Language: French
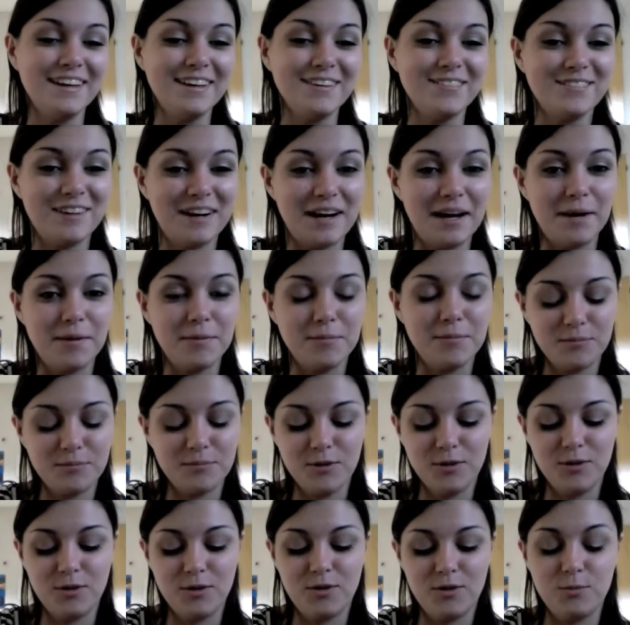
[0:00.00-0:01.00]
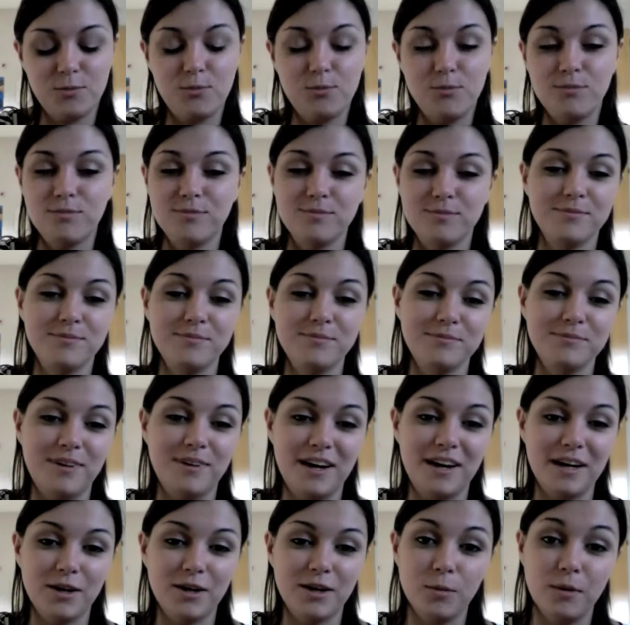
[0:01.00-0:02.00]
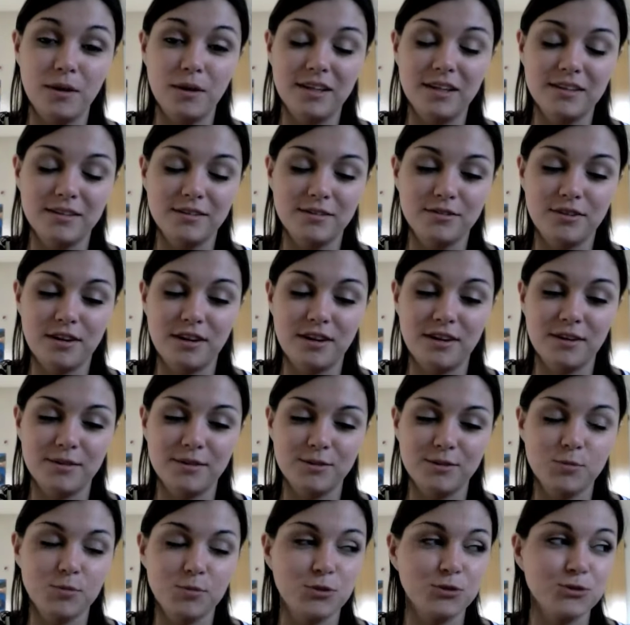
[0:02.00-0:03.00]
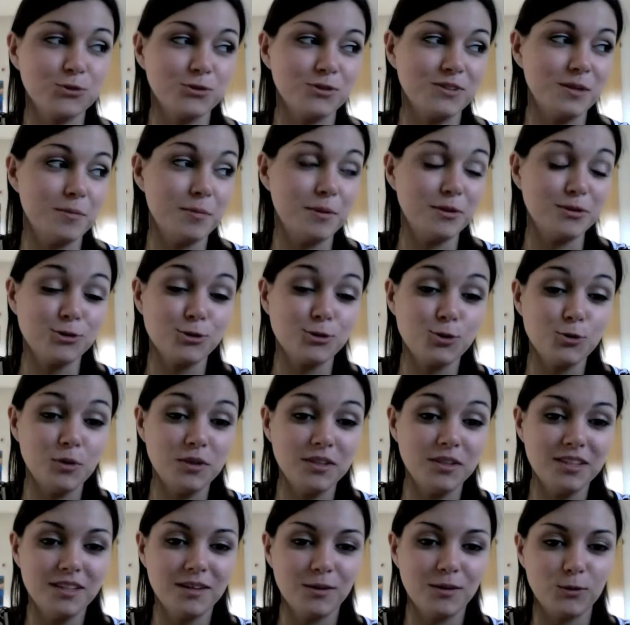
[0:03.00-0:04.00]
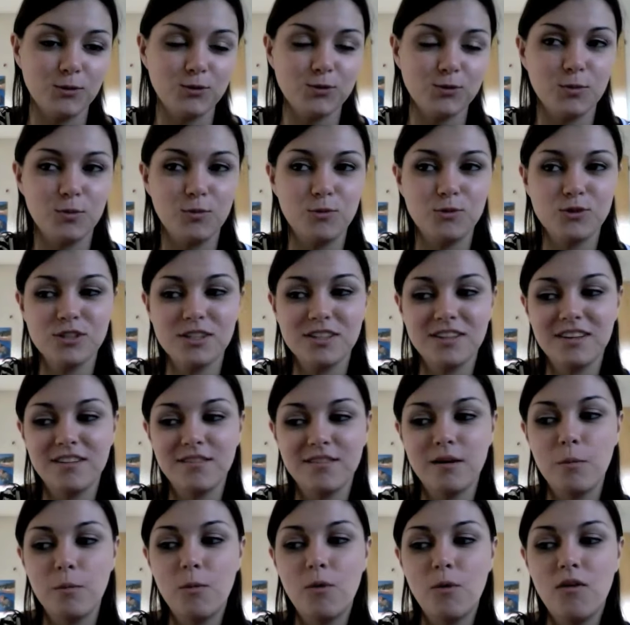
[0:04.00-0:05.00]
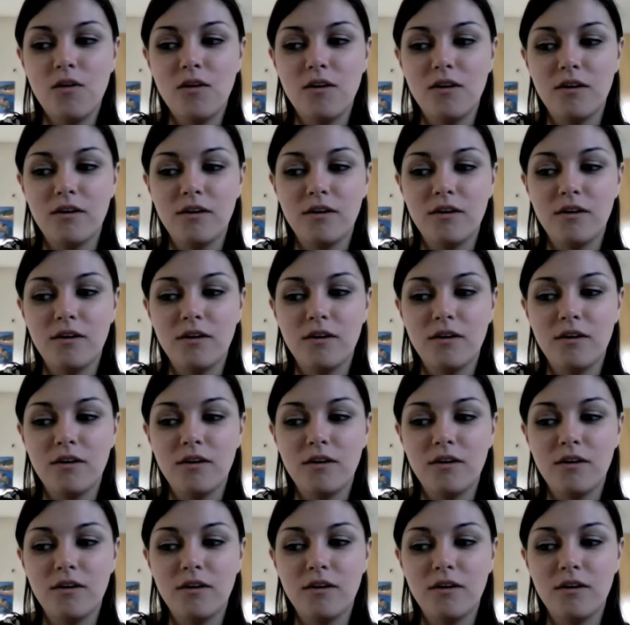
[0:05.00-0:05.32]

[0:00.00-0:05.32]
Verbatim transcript: Voilà, voilà, comme elle, enfin, je pense que c'est parce que je lui ai dit qu'en ce moment j'étais vraiment,